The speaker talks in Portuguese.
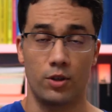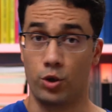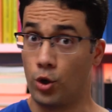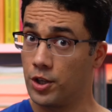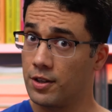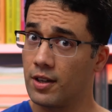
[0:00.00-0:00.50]

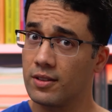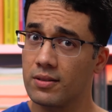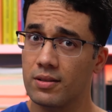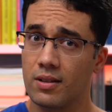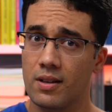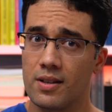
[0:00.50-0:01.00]
No entanto,
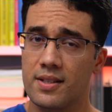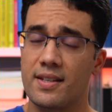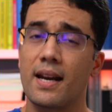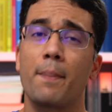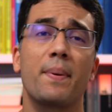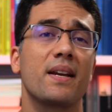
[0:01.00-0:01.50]

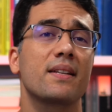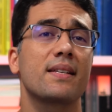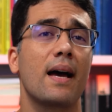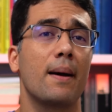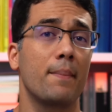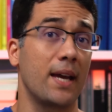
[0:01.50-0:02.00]
ser apenas
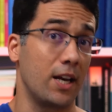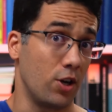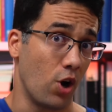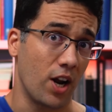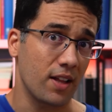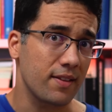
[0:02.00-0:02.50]
a
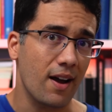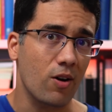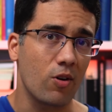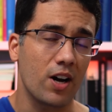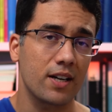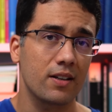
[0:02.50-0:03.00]
melhor até
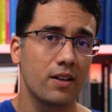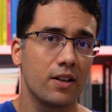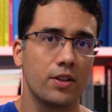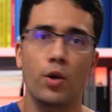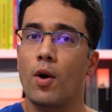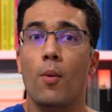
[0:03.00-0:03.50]
agora
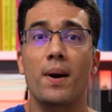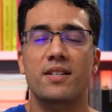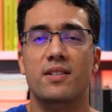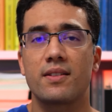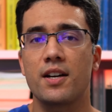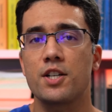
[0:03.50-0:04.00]
não é o
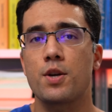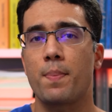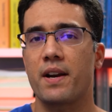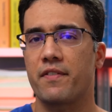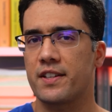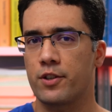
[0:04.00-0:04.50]
bastante
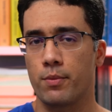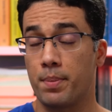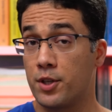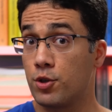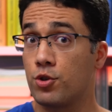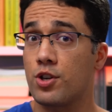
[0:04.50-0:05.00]
para fazer um
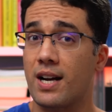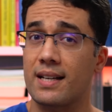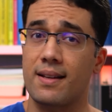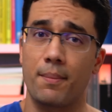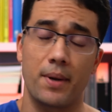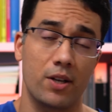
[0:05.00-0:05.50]
pedido de
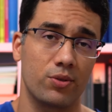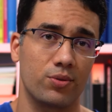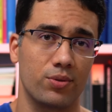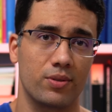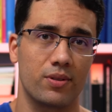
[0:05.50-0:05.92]
casamento.